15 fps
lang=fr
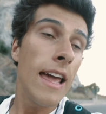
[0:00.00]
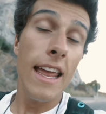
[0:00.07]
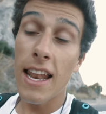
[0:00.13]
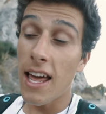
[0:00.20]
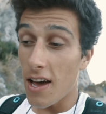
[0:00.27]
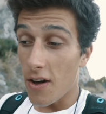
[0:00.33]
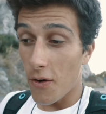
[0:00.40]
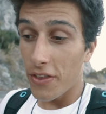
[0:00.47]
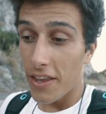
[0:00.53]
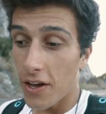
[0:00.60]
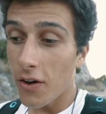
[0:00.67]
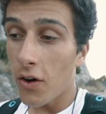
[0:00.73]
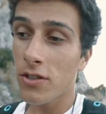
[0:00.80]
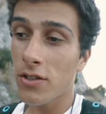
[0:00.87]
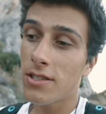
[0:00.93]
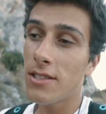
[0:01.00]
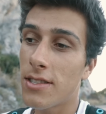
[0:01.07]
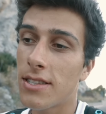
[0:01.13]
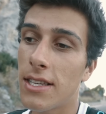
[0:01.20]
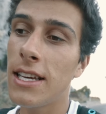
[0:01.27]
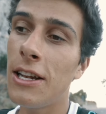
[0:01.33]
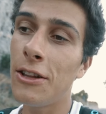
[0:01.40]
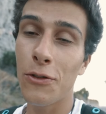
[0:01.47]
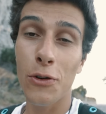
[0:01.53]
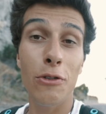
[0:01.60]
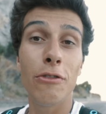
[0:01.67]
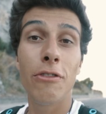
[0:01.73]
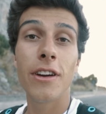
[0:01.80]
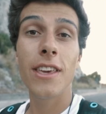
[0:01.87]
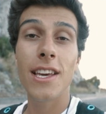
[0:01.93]
Et là, on est en Sicile, donc on
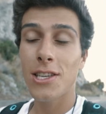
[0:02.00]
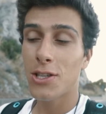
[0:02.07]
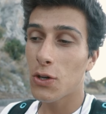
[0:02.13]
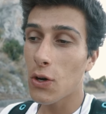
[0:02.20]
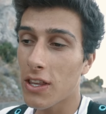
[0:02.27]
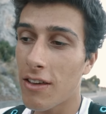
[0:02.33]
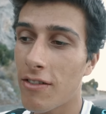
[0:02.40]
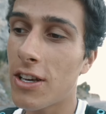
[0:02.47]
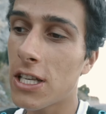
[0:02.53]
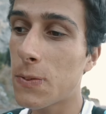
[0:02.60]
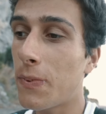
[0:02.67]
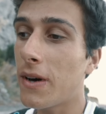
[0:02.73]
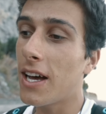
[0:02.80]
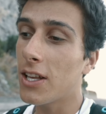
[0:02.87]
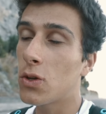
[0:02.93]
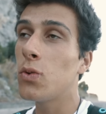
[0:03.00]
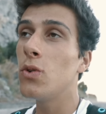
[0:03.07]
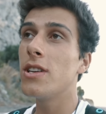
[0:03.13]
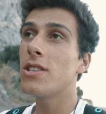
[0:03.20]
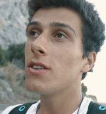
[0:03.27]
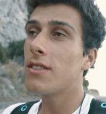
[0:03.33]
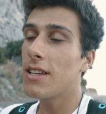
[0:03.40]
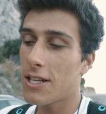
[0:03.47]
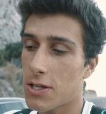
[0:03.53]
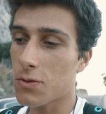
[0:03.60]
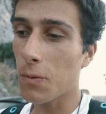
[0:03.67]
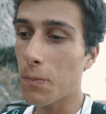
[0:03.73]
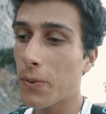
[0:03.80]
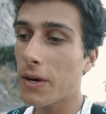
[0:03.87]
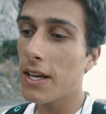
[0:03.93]
voyage sur des Vespa, tous les hôtels
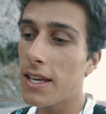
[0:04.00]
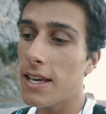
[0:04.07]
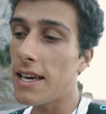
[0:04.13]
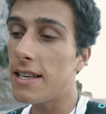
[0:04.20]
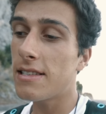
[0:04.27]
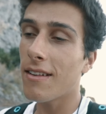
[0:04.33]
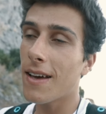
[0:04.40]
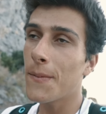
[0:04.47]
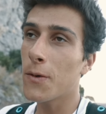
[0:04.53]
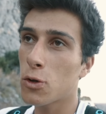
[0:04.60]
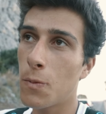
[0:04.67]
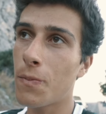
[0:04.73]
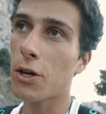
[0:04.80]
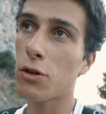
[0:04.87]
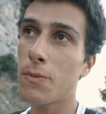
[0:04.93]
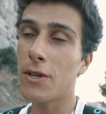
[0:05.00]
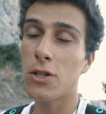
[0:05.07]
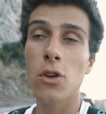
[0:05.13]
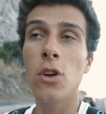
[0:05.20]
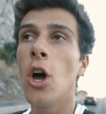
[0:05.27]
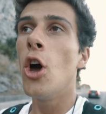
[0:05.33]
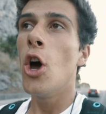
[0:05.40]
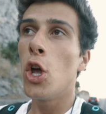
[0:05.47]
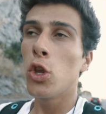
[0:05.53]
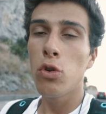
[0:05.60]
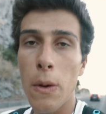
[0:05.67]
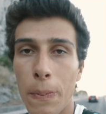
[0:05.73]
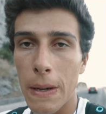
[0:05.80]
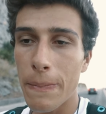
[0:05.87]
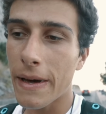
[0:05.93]
sont pris et c'est vraiment super chouette parce que tout
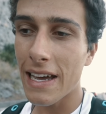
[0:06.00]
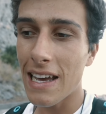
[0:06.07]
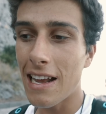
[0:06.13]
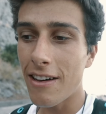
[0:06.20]
est préparé à